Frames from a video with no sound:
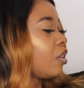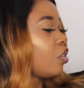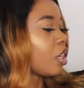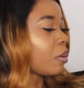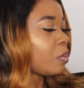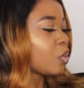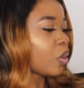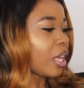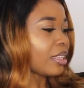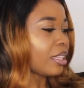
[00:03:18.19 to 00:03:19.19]
No llama
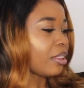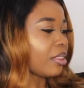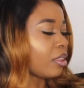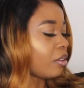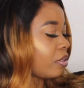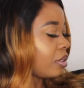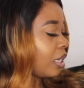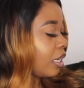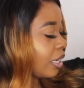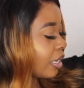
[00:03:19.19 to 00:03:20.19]
mucho la atención
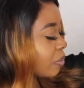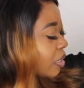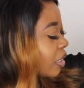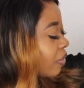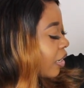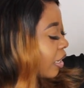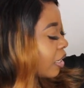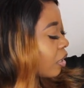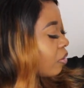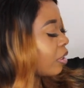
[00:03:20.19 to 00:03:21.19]
y es bastante
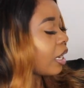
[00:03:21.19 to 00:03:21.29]
veraniego.